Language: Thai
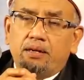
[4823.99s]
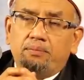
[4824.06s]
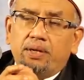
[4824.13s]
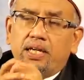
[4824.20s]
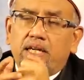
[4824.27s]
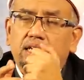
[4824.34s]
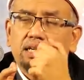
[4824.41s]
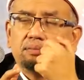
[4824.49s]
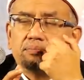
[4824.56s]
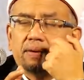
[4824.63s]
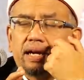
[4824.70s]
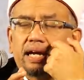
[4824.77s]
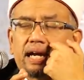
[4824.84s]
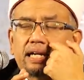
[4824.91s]
นบีขึ้น
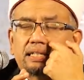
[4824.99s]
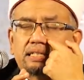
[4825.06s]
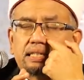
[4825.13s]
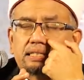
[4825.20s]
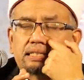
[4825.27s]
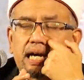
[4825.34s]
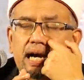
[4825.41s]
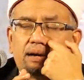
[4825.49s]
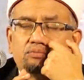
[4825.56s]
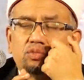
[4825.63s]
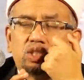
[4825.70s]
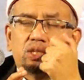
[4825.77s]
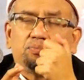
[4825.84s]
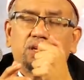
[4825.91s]
ไปขั้นที่สาม
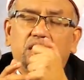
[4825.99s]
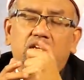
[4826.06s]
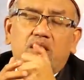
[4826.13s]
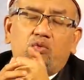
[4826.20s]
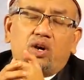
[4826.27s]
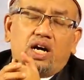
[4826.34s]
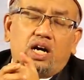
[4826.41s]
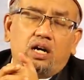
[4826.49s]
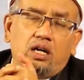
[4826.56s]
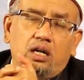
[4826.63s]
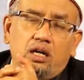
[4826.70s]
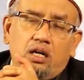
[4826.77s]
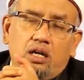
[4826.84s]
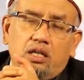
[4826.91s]
จิบรีนว่า
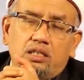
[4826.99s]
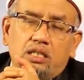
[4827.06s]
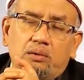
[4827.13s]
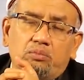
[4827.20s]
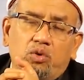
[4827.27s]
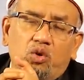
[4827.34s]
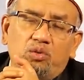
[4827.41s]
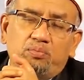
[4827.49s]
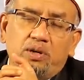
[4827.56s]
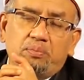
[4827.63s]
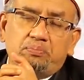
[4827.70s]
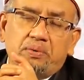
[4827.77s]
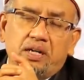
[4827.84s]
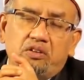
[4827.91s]
จมูก
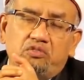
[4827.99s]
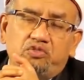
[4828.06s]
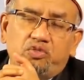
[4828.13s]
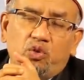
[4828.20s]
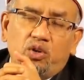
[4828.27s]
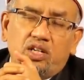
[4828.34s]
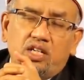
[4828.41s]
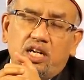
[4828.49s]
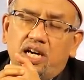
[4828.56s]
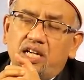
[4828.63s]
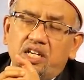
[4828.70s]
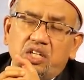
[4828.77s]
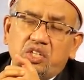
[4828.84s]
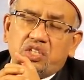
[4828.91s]
มันเปื้อนฝุ่น
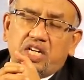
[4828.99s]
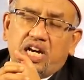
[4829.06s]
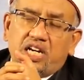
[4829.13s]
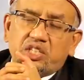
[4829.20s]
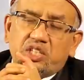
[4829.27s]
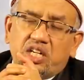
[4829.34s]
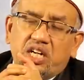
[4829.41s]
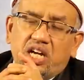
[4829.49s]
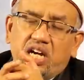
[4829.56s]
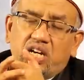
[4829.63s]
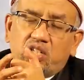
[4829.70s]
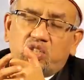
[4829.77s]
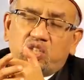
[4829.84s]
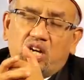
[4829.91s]
อนิจจาช่าง
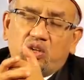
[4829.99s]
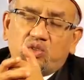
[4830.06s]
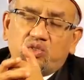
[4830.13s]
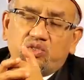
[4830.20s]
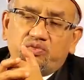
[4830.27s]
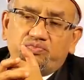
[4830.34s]
น่าเศร้า